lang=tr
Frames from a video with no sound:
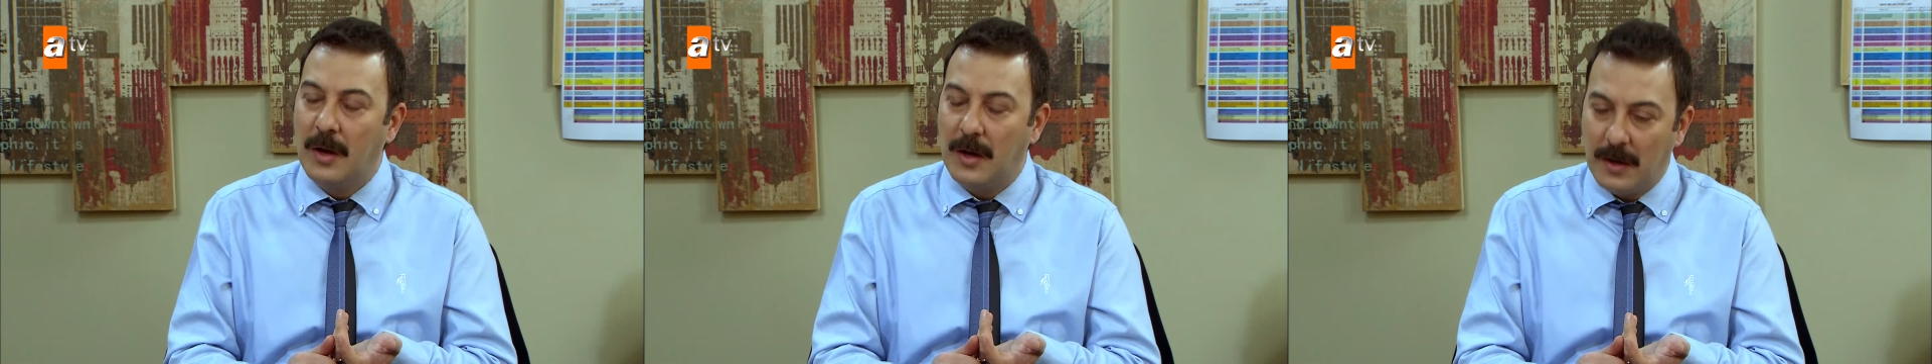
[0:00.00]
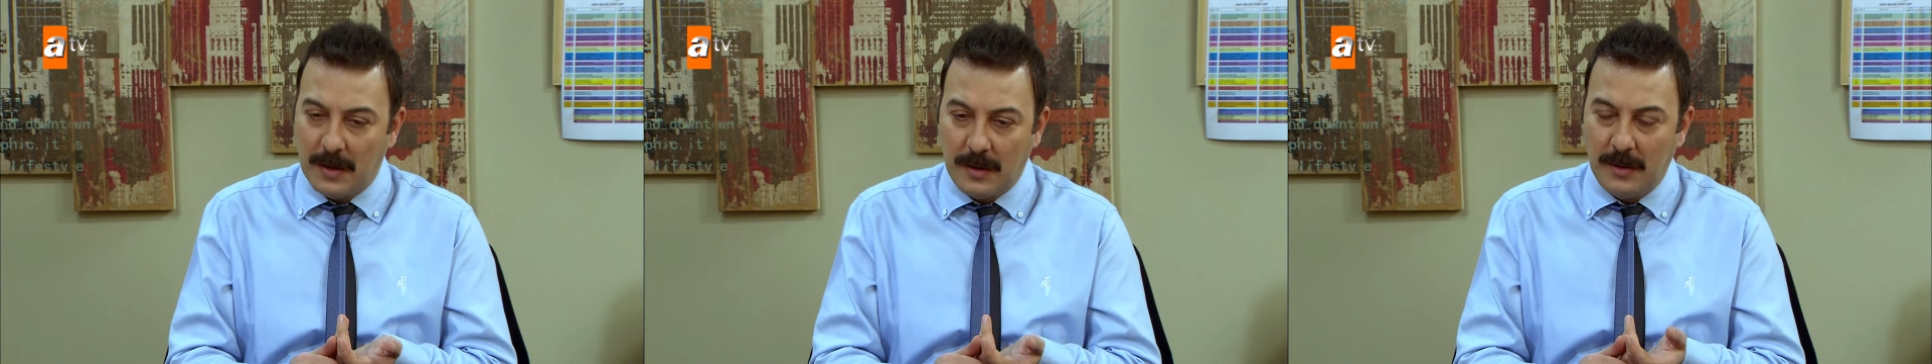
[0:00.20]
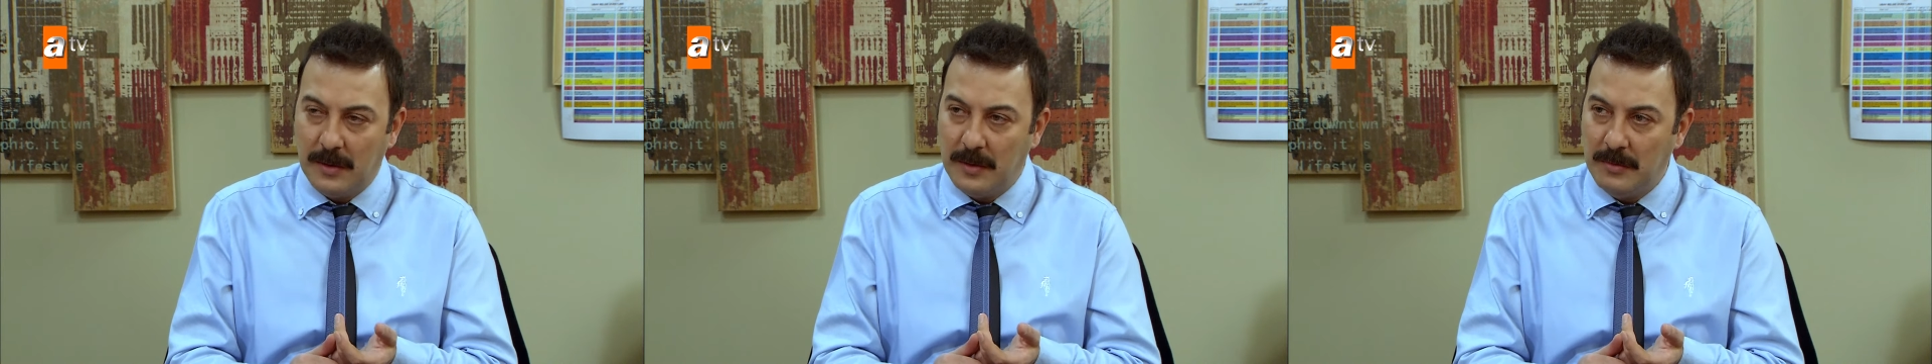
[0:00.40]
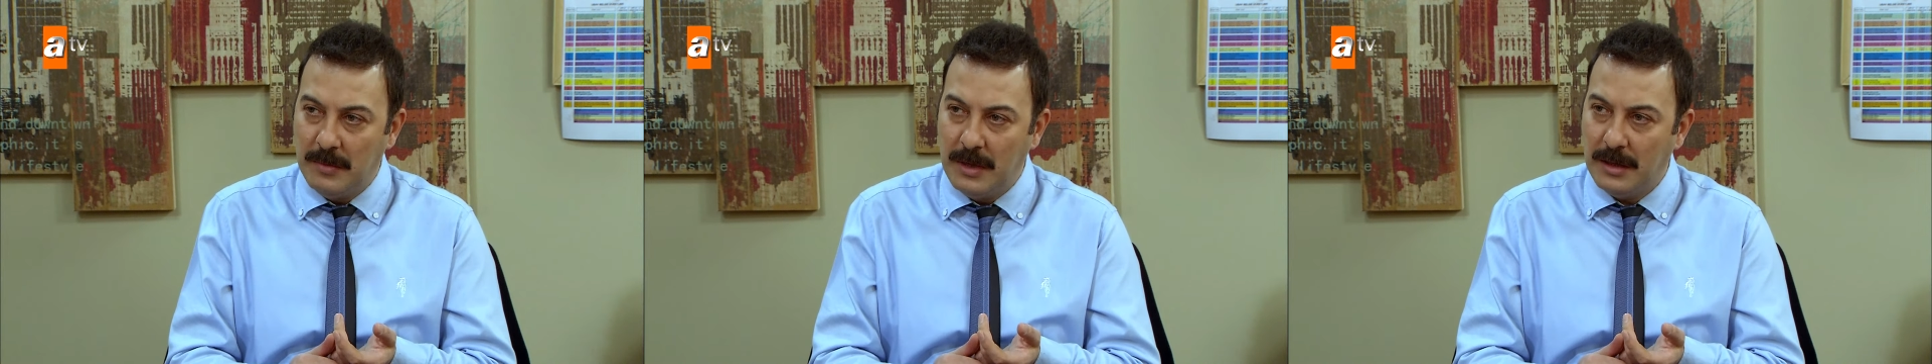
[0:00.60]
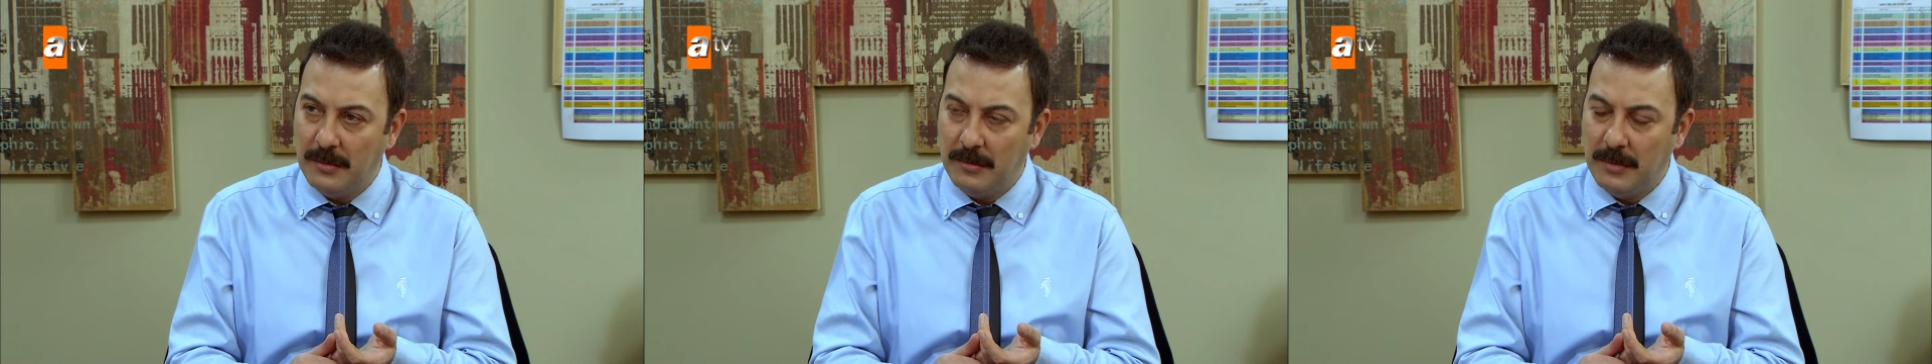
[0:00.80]
Ha,
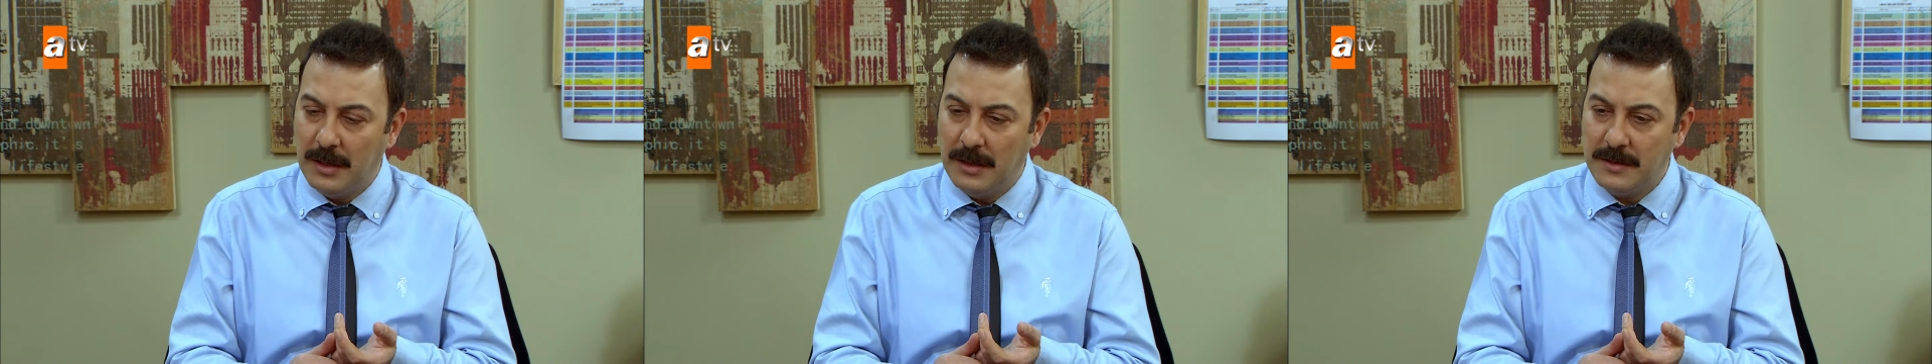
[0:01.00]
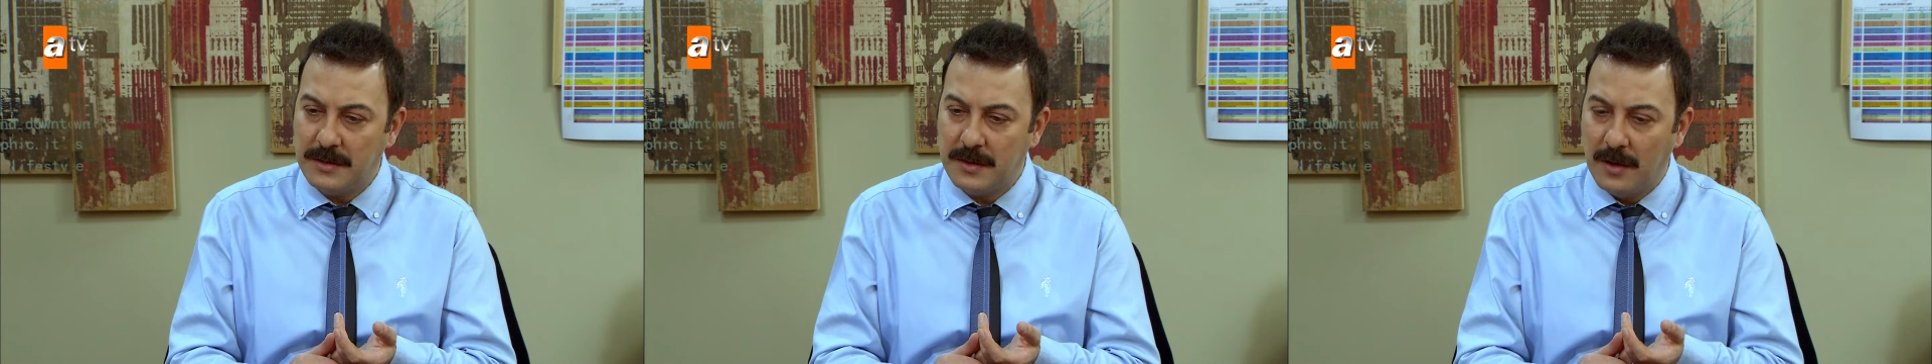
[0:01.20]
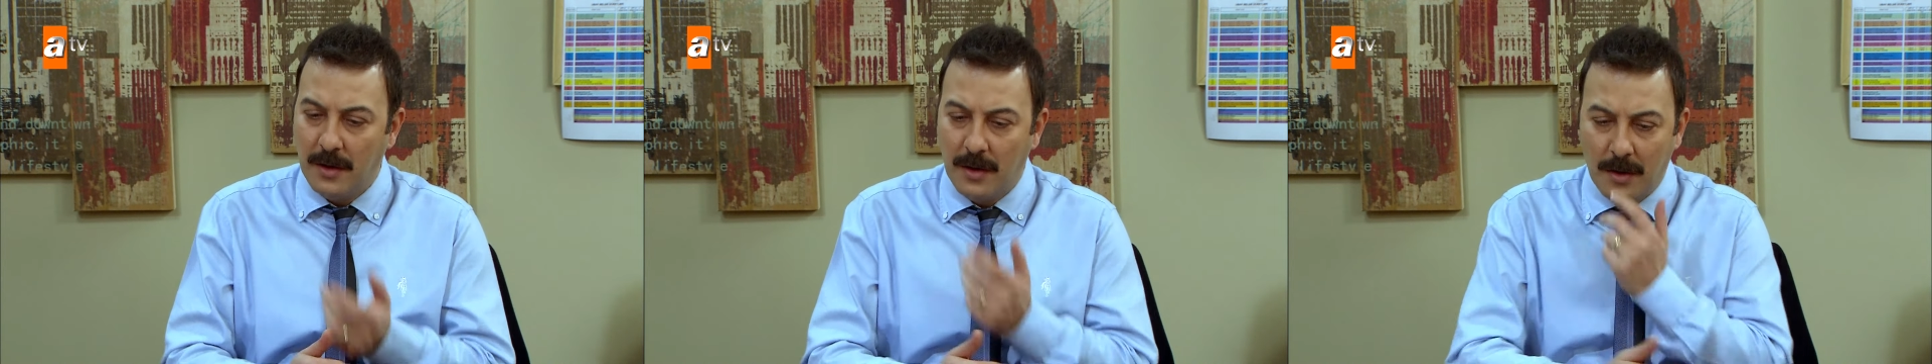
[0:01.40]
Me Melis.